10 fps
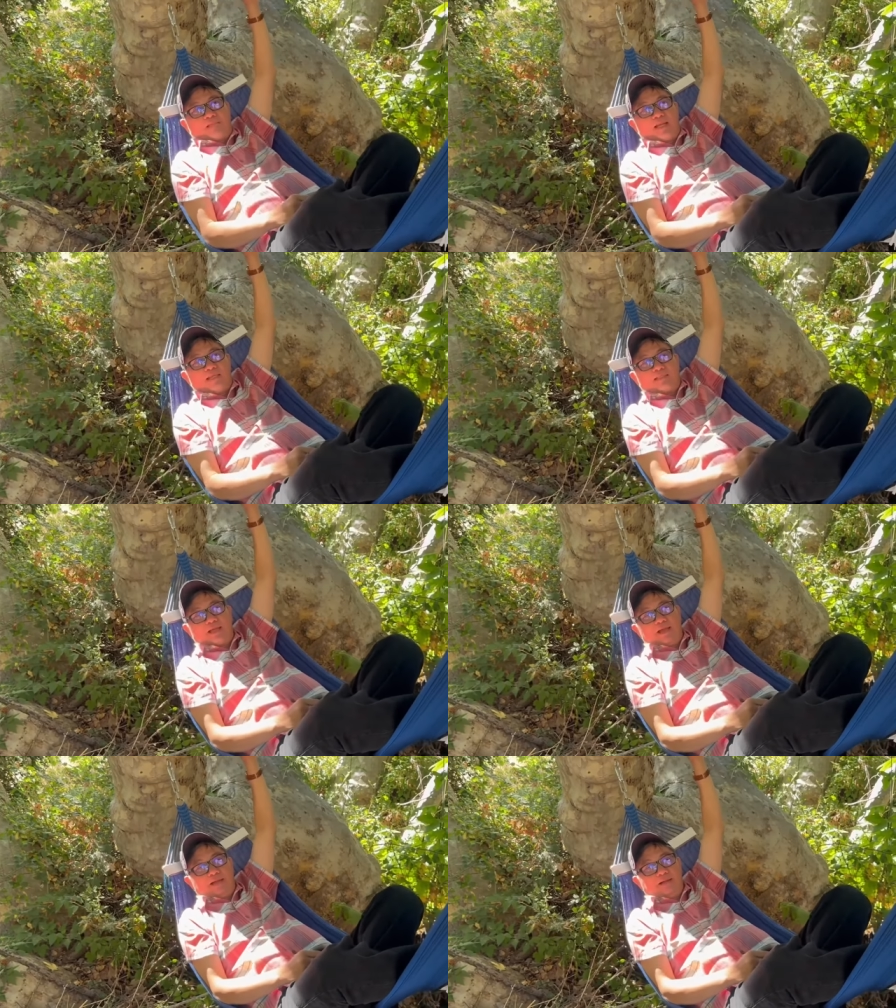
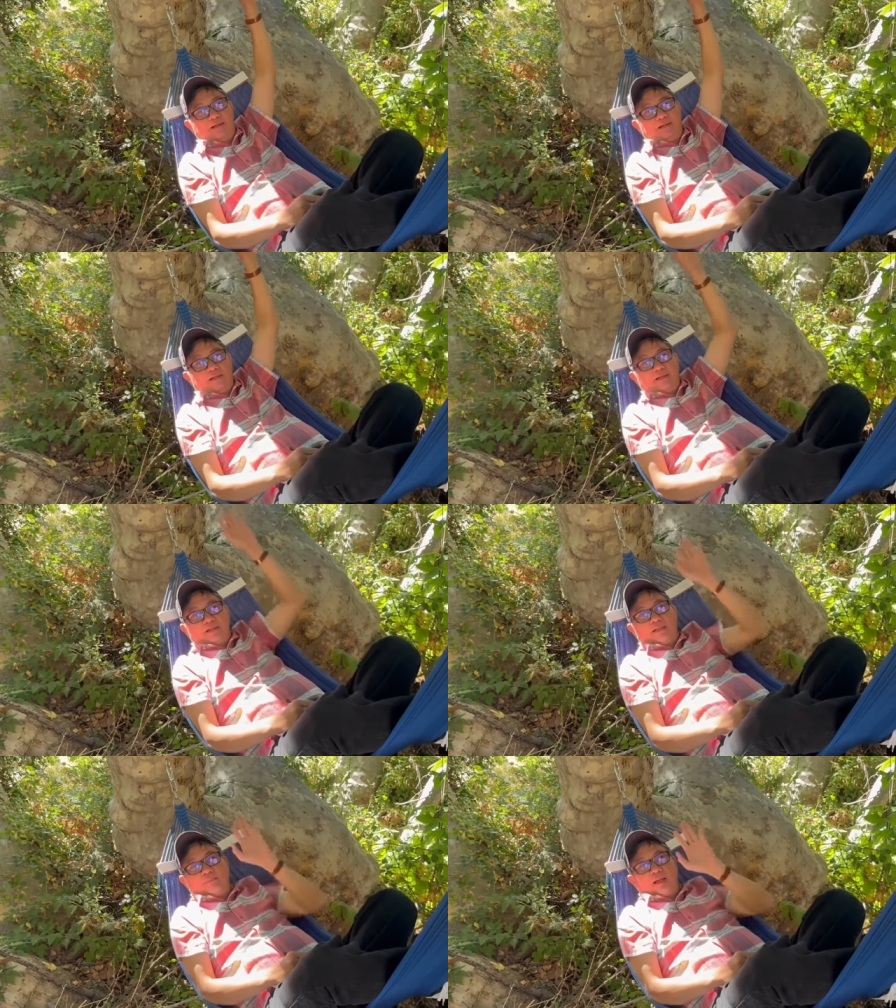NASA
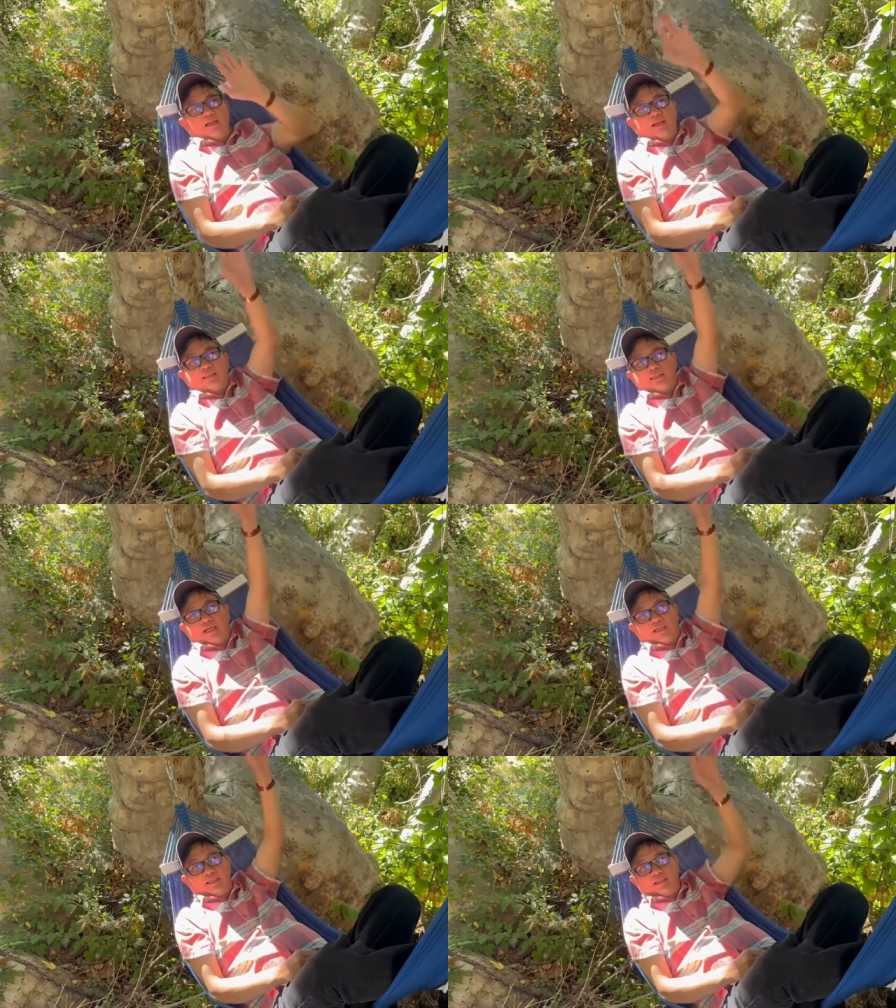khi bắn lên
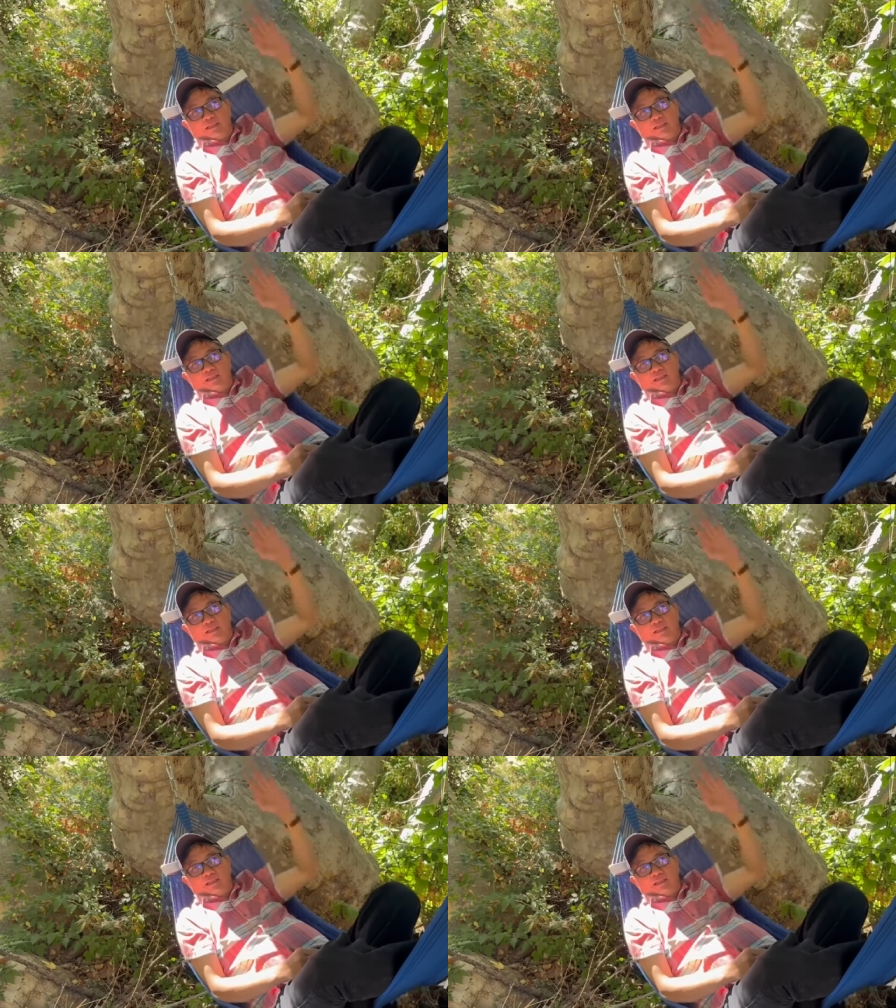trời